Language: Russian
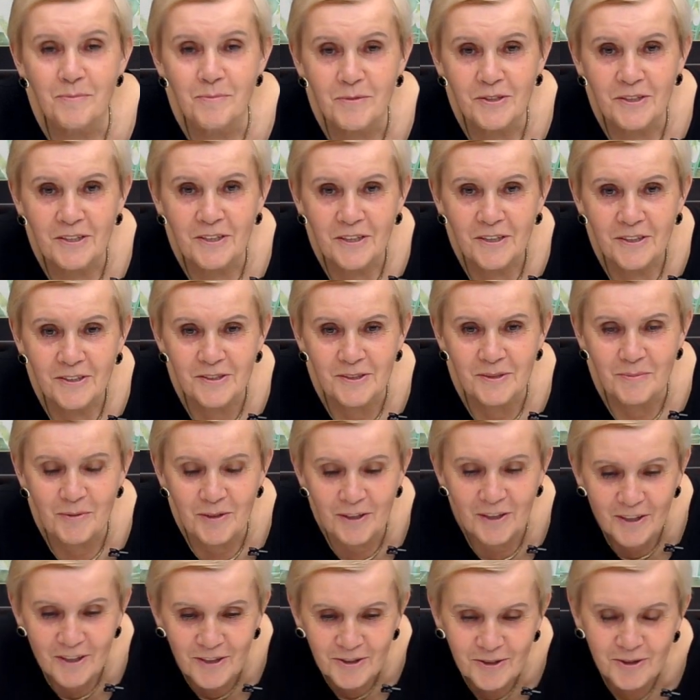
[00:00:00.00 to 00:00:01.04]
мы
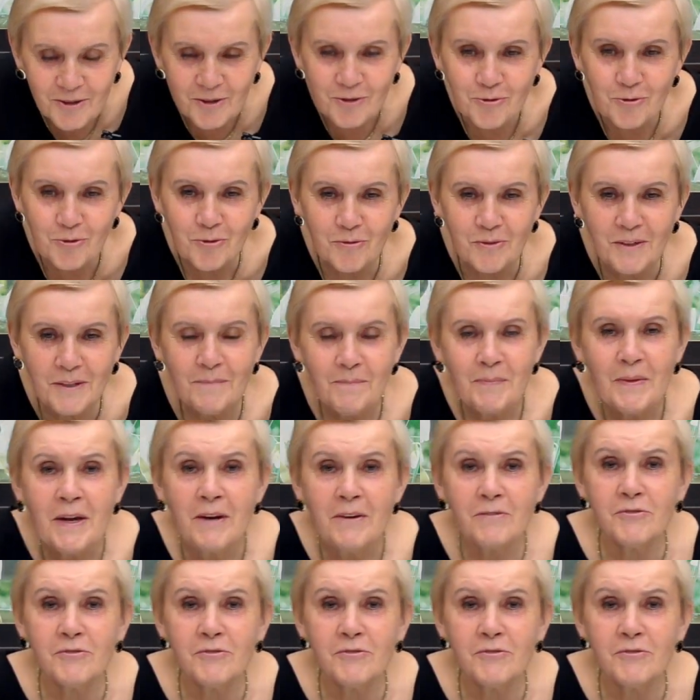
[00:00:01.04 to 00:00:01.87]
собрались снова